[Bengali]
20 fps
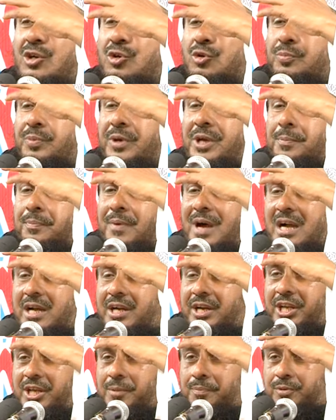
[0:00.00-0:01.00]
টুপি
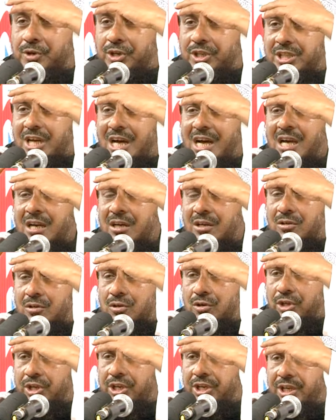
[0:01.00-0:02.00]
পাগড়ি পরিধান
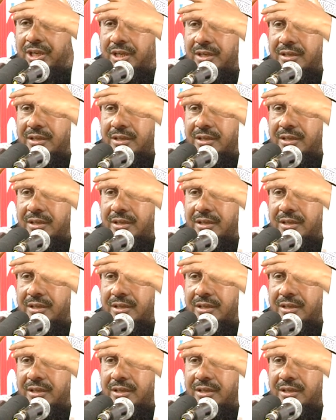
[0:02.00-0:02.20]
করি